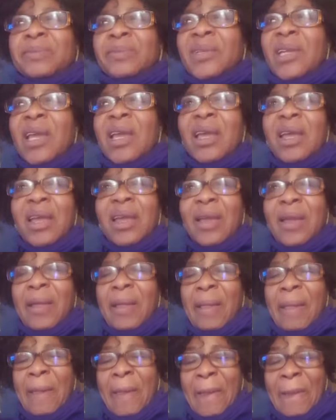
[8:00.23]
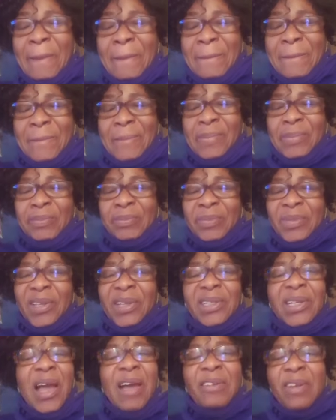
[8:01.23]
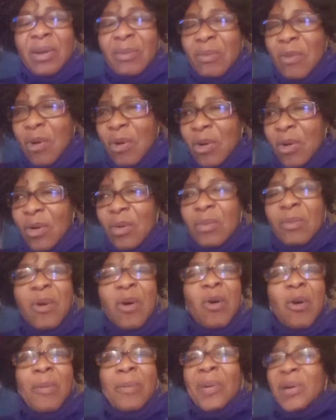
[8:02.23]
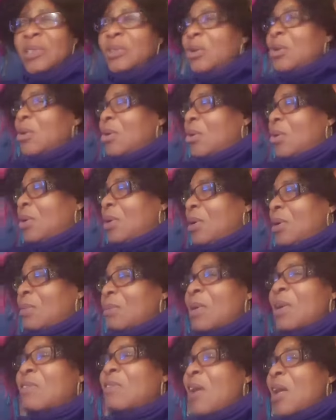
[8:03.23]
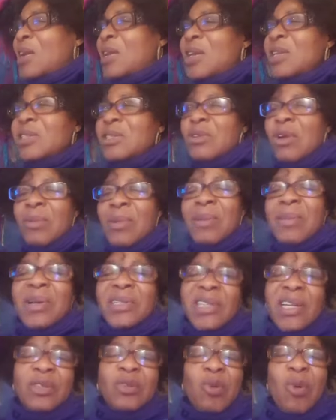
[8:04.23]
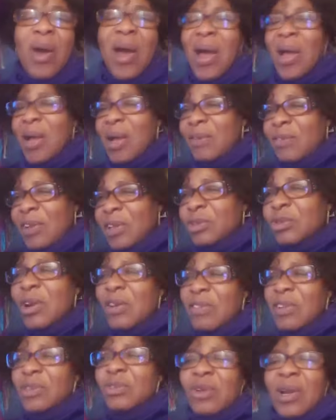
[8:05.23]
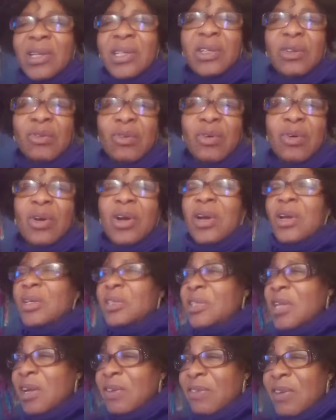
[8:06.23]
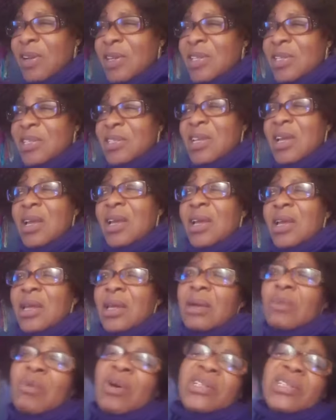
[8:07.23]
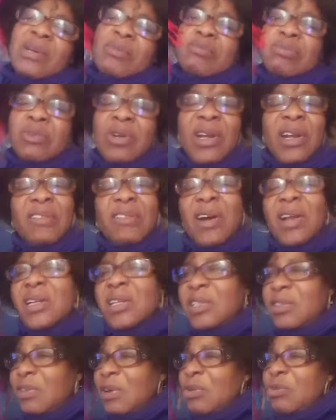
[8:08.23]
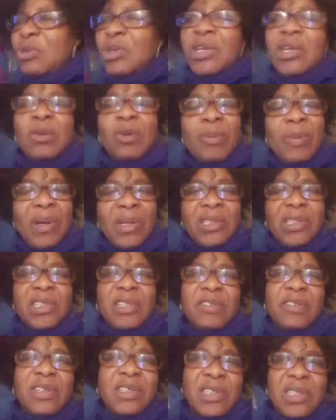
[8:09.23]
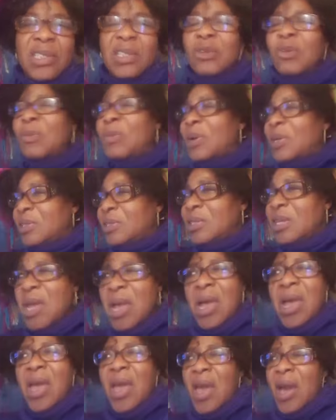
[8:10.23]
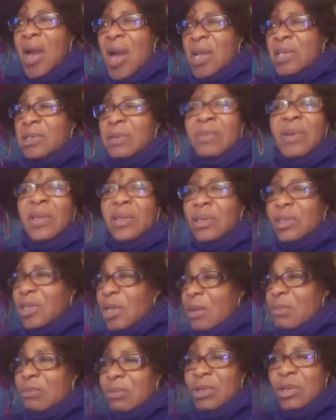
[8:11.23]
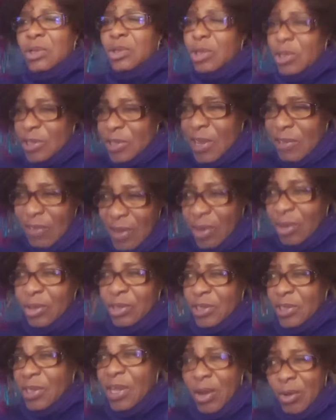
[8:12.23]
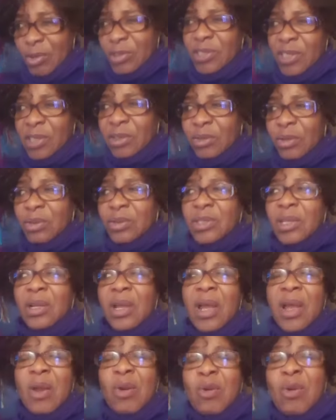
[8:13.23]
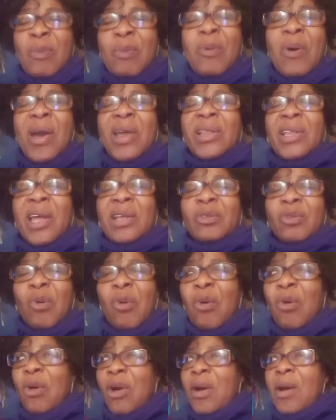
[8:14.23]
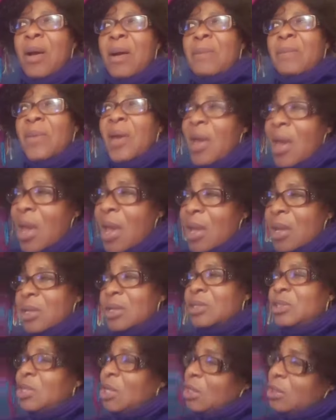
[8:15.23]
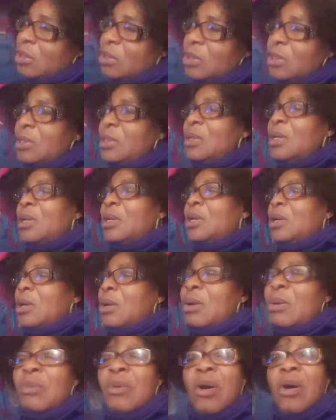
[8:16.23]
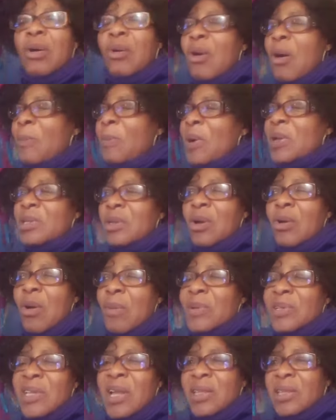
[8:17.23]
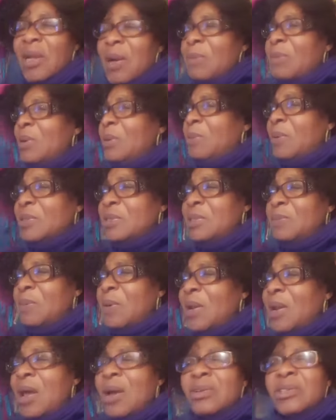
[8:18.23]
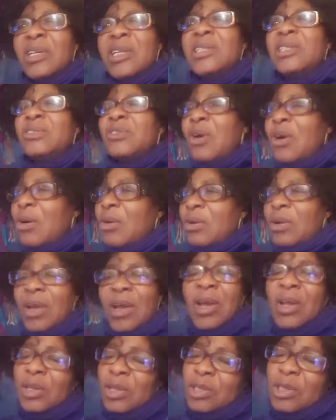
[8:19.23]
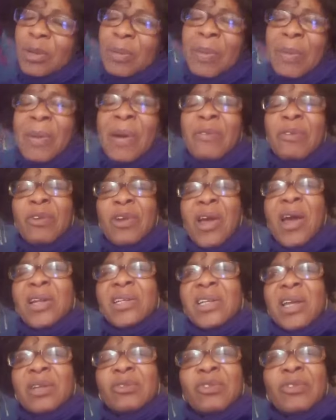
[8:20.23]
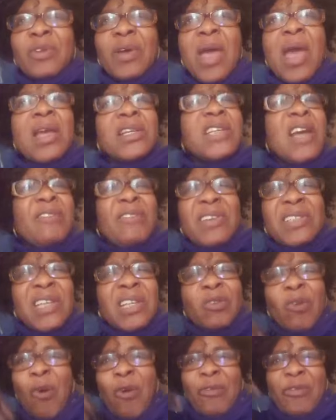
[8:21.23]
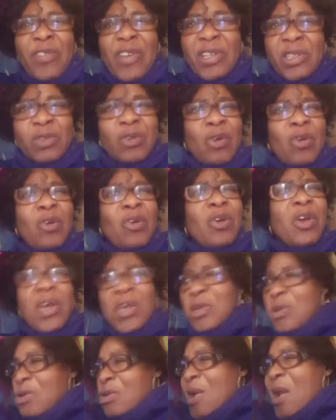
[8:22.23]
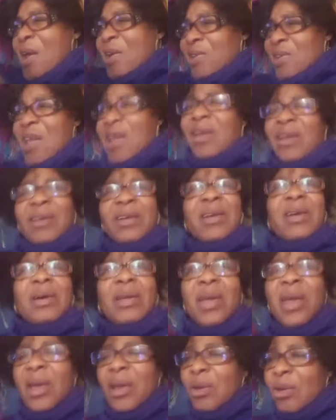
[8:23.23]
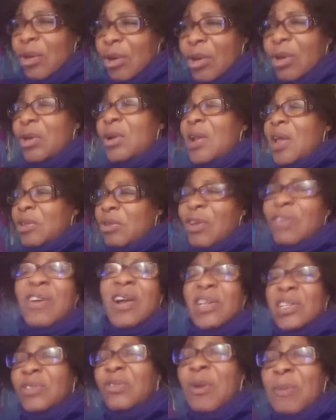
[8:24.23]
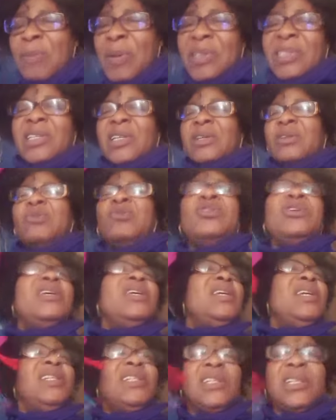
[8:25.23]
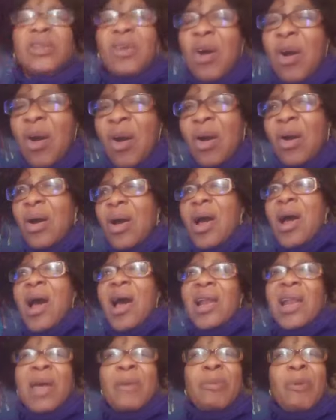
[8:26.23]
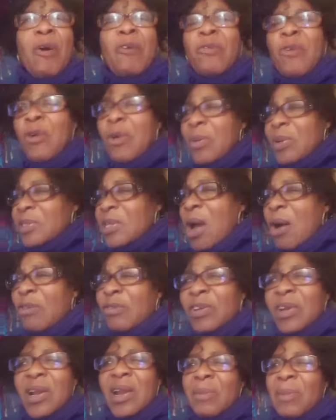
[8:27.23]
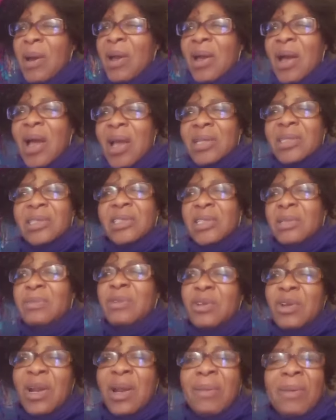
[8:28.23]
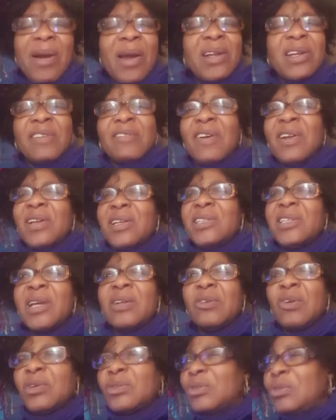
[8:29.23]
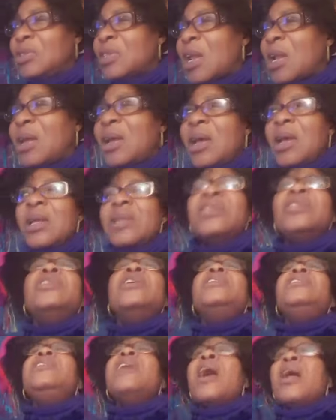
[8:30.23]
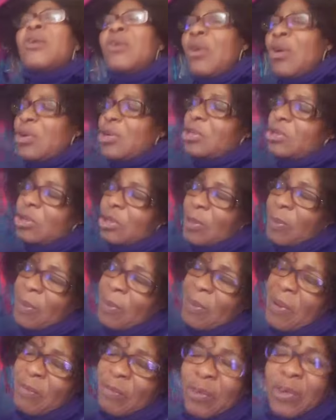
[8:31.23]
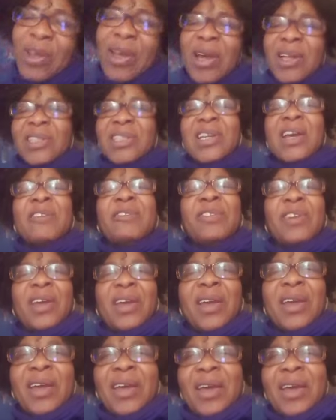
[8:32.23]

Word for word: Et avec mon, mon compagnon, mes valises, normalement j'ai droit à 23-23 kilos chaque valise. Et moi, j'ai brûlé les valises, 28 kilos par ici, 26 kilos par ici. Et quand j'ai mis, je savais que j'étais consciente que le poids était trop. Mais j'ai dit, euh, mon compagnon commence à trembler par-ci, par-là. J'ai dit non. Le dieu le papa Froya a tout fait. Et j'avais cette confiance qu'il n'y aura rien et que les deux valises vont passer. Lui, il dit non, à l'aéroport, il faut commencer à ouvrir les bagages, diminuer les bagages devant les gens. Donc, ça, j'ai dit, allons, le Dieu de papa Froya a déjà fait.